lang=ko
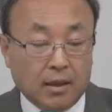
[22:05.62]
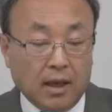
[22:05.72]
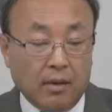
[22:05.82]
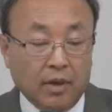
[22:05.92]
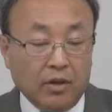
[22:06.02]

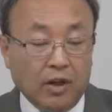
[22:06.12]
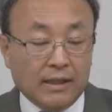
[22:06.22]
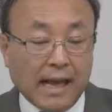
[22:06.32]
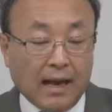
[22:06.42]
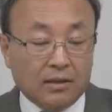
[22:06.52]
그리하면
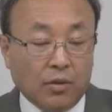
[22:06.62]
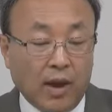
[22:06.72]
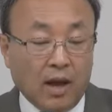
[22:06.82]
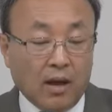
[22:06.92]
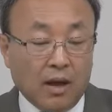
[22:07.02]
너희는 나가서
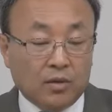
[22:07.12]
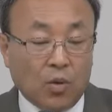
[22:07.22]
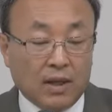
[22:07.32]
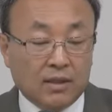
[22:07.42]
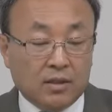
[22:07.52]
외양간의
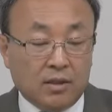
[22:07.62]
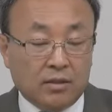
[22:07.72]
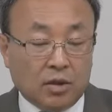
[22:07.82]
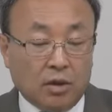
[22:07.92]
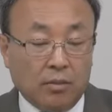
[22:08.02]

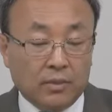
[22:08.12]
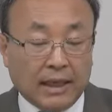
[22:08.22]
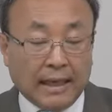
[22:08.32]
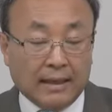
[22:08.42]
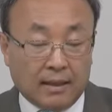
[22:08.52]
송아지들처럼
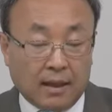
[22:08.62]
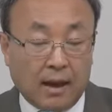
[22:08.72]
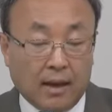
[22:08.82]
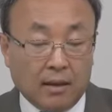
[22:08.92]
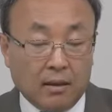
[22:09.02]

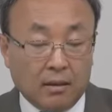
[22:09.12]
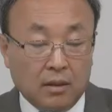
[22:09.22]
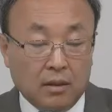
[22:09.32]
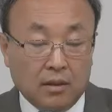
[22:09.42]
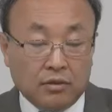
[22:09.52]
자라리라.
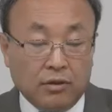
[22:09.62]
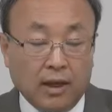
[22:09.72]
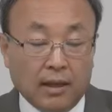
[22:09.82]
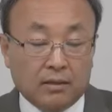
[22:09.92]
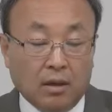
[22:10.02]

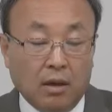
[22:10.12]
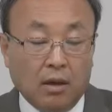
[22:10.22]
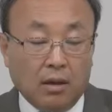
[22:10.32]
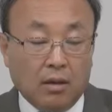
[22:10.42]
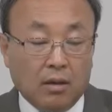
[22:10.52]

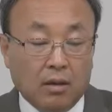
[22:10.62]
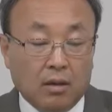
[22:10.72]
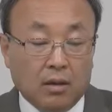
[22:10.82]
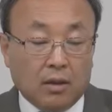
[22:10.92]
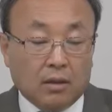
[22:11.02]
주님께서
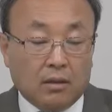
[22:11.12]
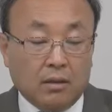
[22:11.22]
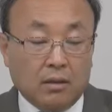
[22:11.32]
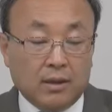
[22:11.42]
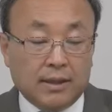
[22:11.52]

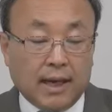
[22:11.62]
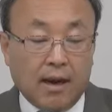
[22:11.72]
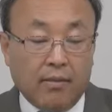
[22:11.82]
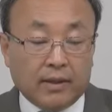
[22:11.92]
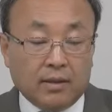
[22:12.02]
그
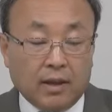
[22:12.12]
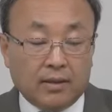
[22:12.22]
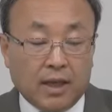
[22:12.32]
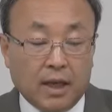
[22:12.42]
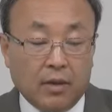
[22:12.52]
이스라엘
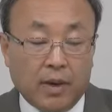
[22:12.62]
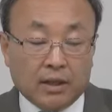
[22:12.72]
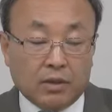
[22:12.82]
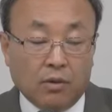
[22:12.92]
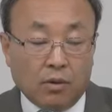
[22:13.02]
백성의
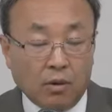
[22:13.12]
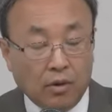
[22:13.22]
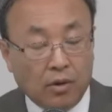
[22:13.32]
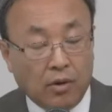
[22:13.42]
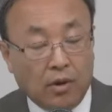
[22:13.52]
재림하시고
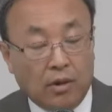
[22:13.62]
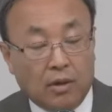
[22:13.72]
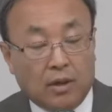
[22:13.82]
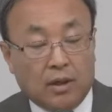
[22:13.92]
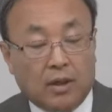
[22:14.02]

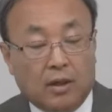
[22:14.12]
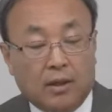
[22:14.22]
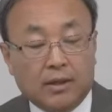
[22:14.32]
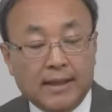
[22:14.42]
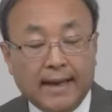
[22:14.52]

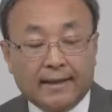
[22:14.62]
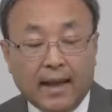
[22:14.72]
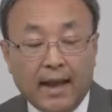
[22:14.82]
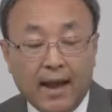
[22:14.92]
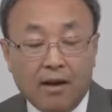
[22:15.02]
의의
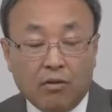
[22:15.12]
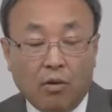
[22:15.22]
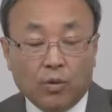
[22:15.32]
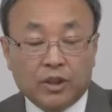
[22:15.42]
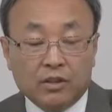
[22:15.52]

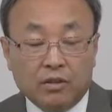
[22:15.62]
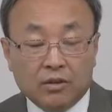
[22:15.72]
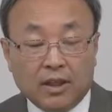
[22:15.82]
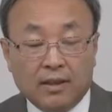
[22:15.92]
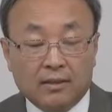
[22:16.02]
태양으로 오시는
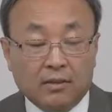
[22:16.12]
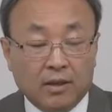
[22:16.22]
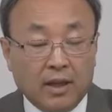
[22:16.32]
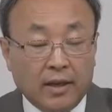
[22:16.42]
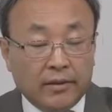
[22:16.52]
것에
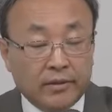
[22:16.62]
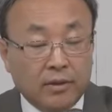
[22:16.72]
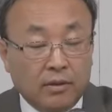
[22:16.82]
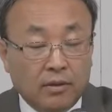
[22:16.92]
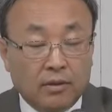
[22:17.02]
대해서 얘기하는 거죠.